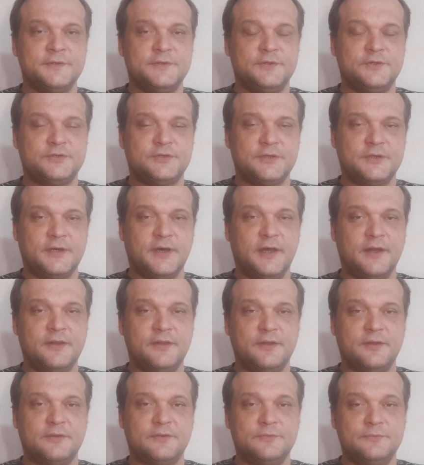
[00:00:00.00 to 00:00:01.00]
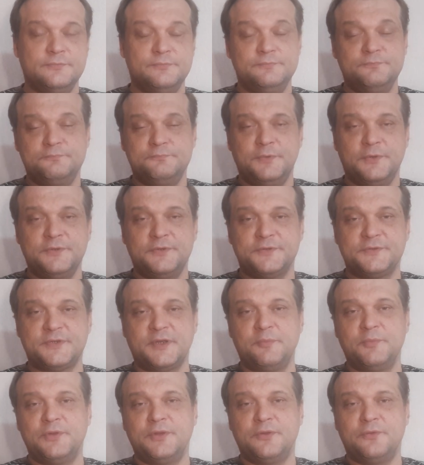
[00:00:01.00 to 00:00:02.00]
и шикарно, это
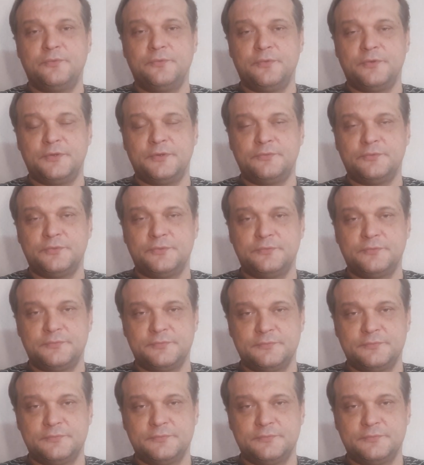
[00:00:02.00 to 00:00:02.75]
самый такой вот